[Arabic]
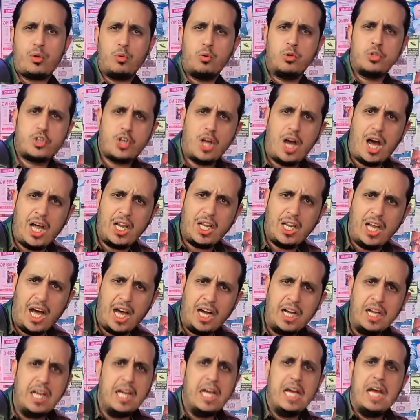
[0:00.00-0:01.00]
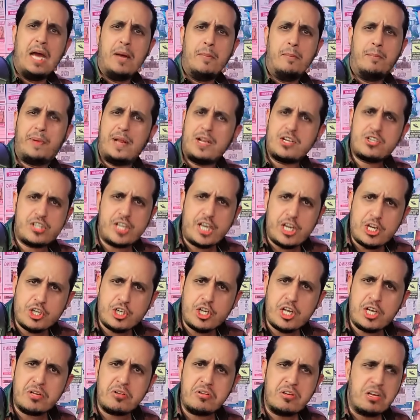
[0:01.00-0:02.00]
وان شاء الله بلاي
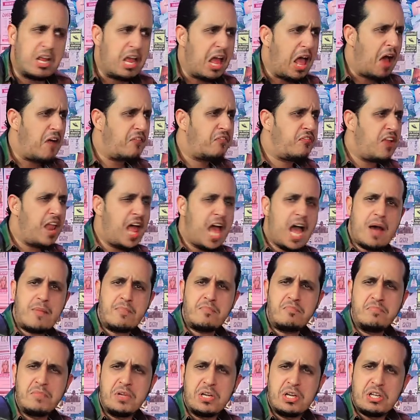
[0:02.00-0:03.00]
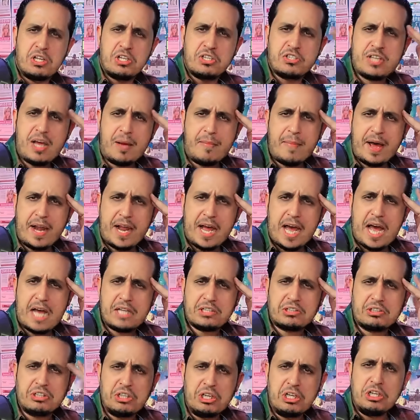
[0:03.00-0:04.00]
ستيشن افلام
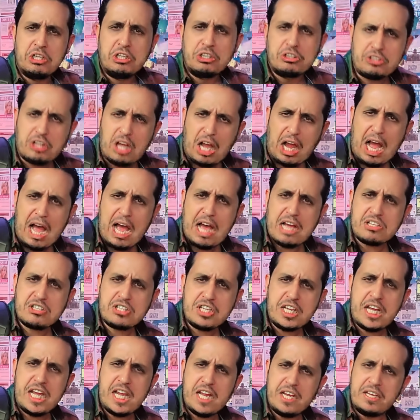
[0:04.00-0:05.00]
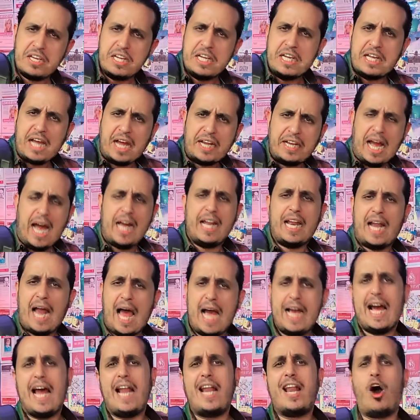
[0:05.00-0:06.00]
سمرات تخازين يعني على
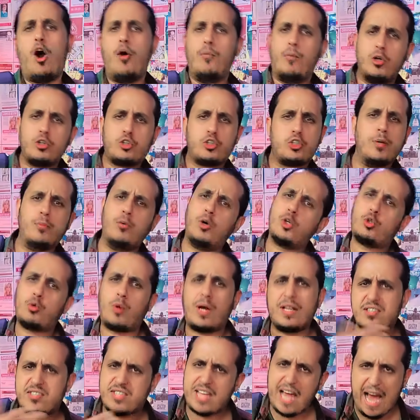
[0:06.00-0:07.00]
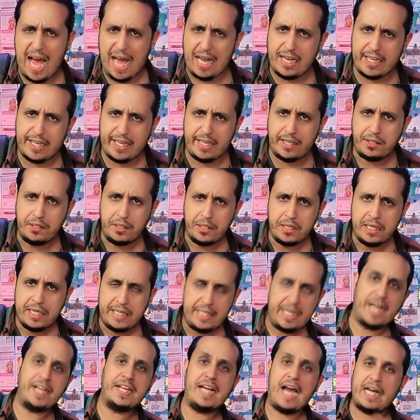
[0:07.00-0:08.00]
الاقل لو مت تموت وانت سالي
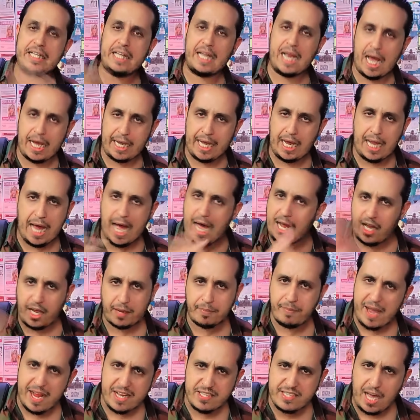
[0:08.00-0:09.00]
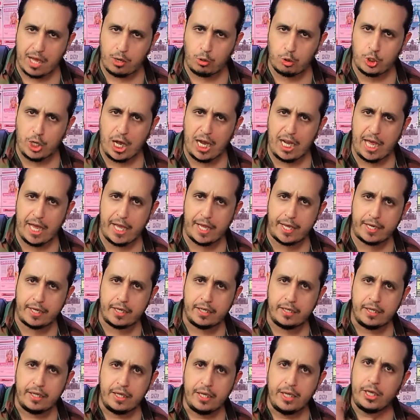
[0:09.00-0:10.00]
يعني على الاقل اهلك ما يزعلوش
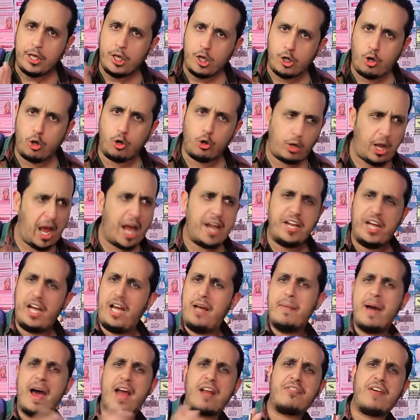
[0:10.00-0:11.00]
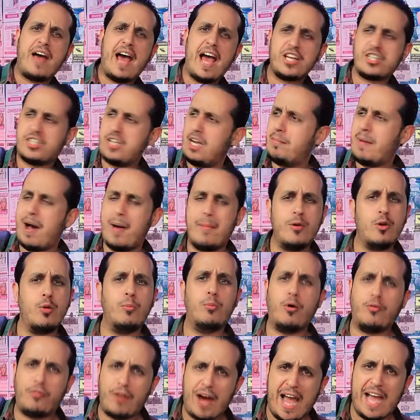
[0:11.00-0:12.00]
عليك يقولوا كان حمار فاشل ما منه
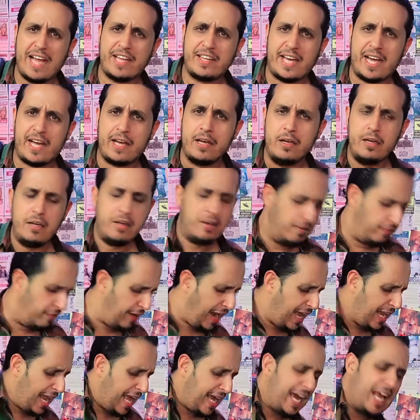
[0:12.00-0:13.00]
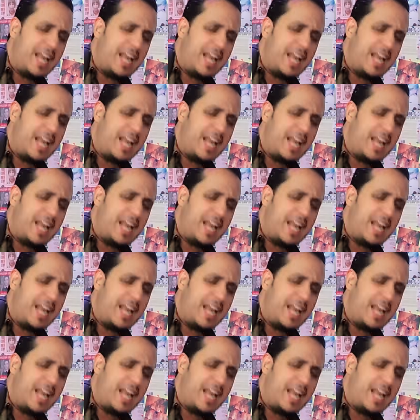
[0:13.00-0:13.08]
مفايدة فايده فعلى